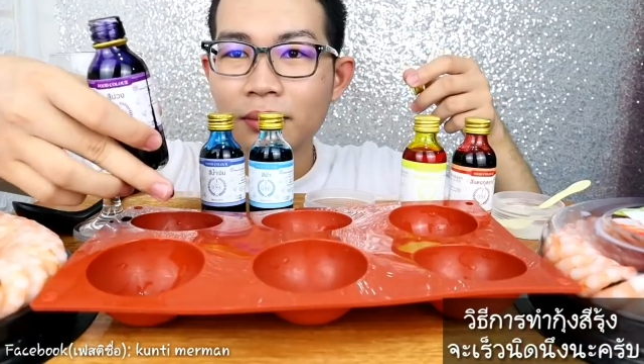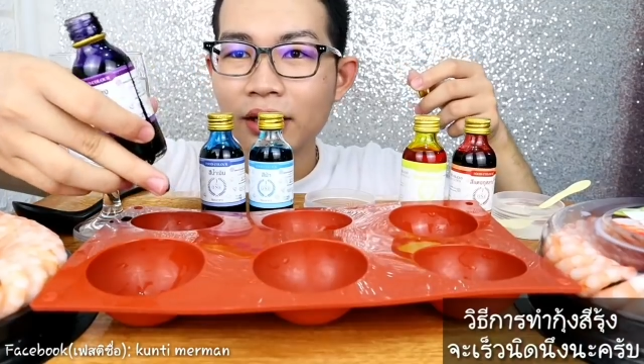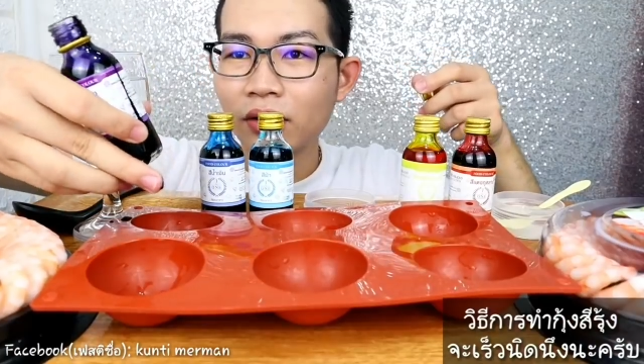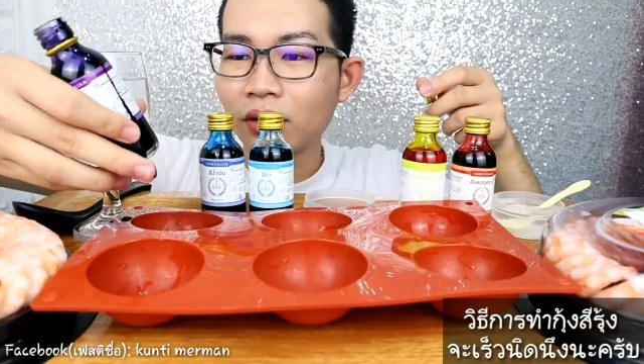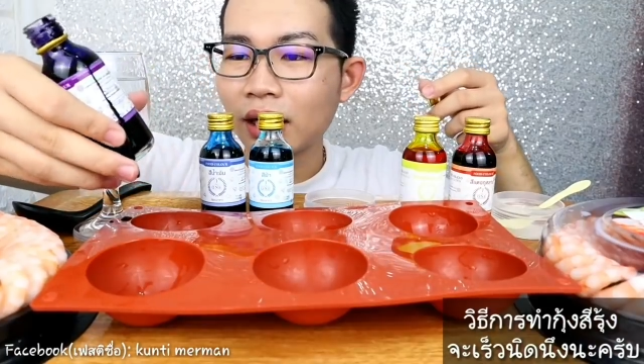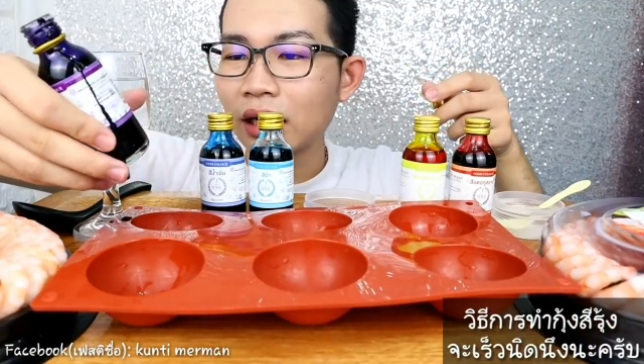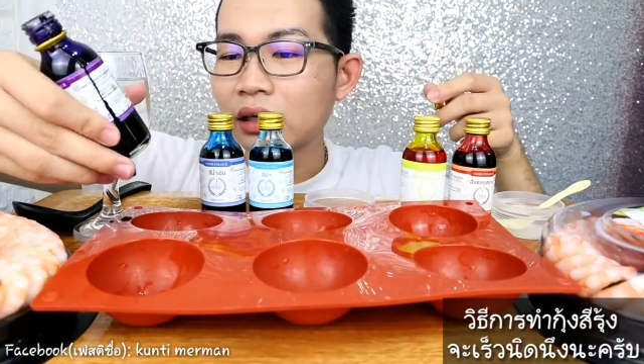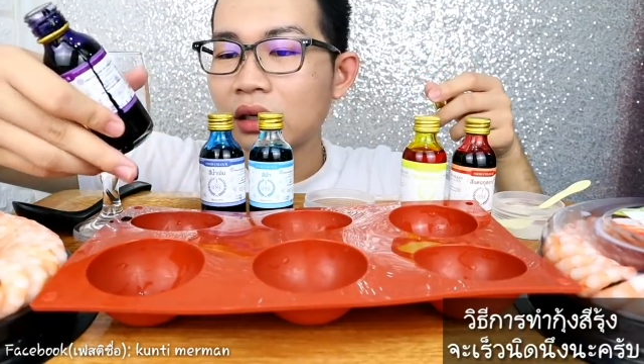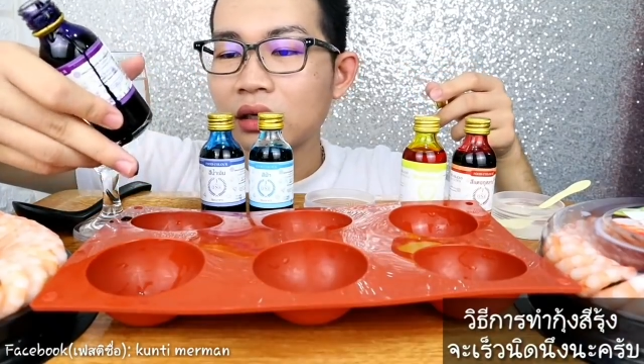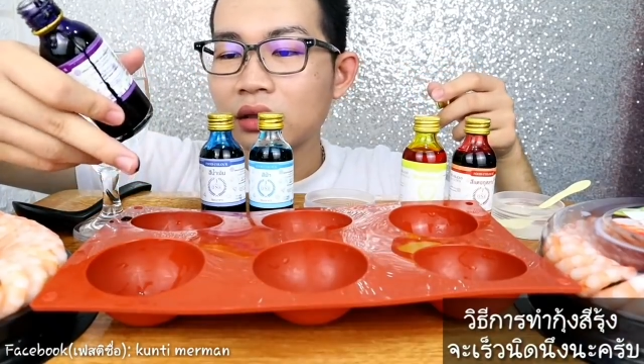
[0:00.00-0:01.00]
มันหกอ่ะ
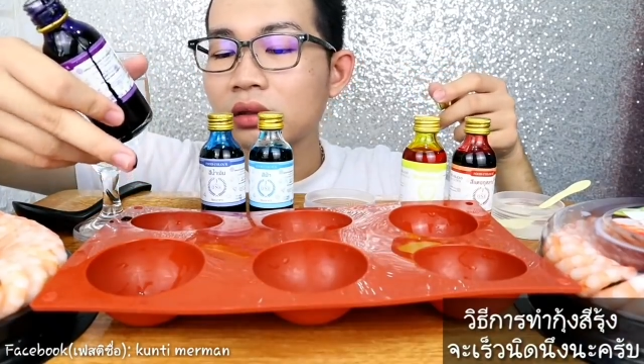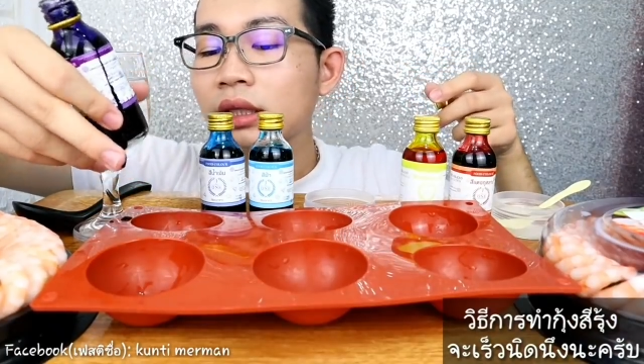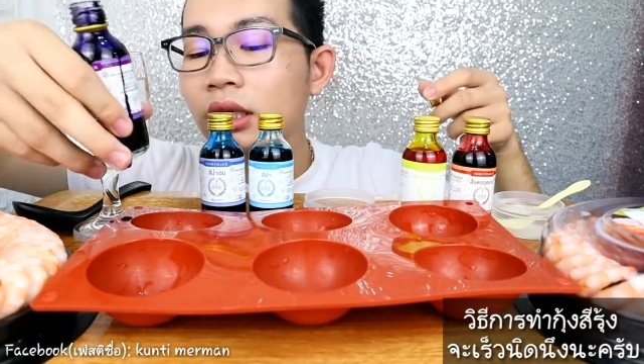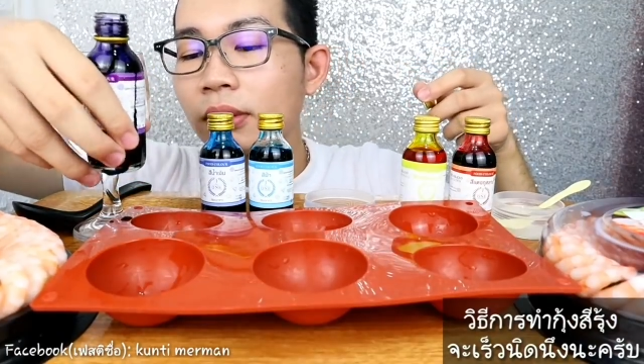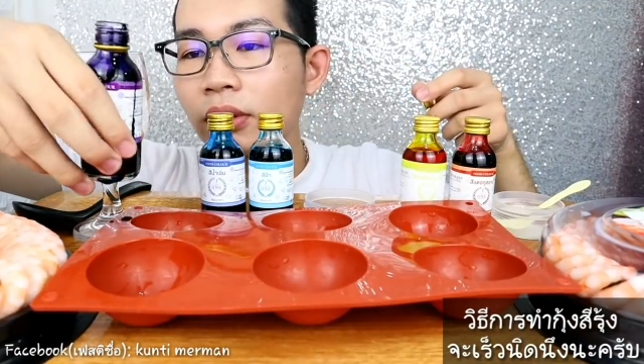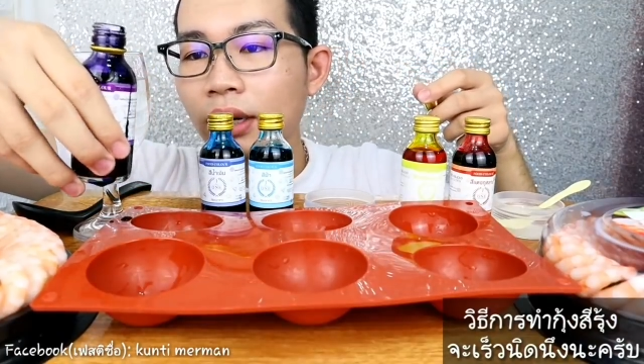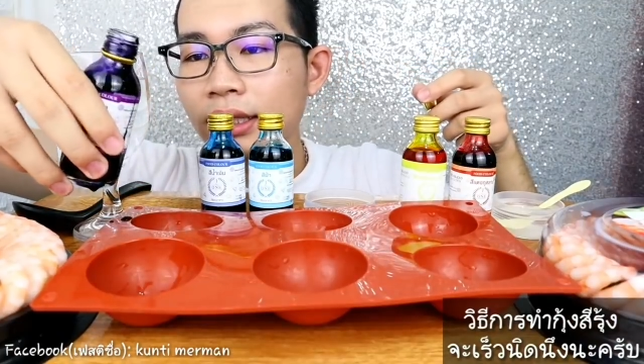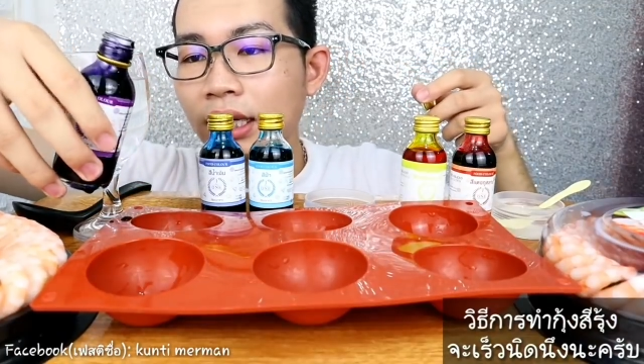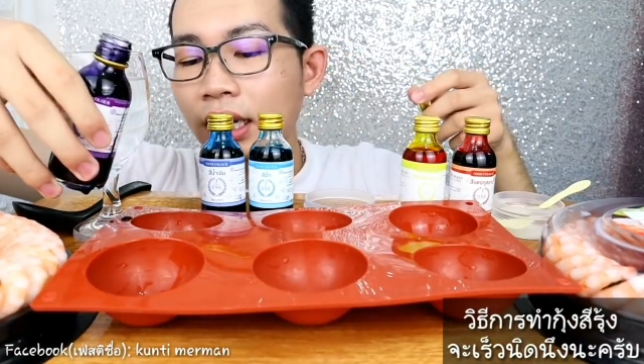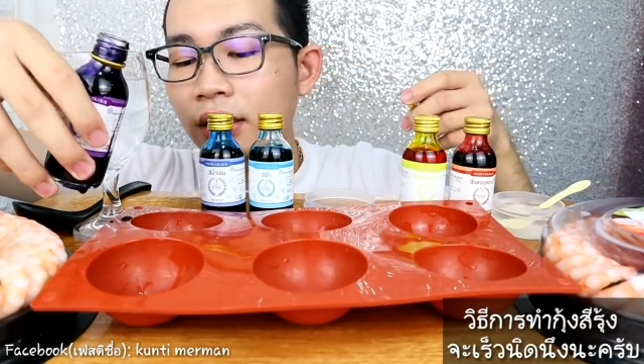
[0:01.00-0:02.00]
อุ้ยทำไมมันหกง่ายจัง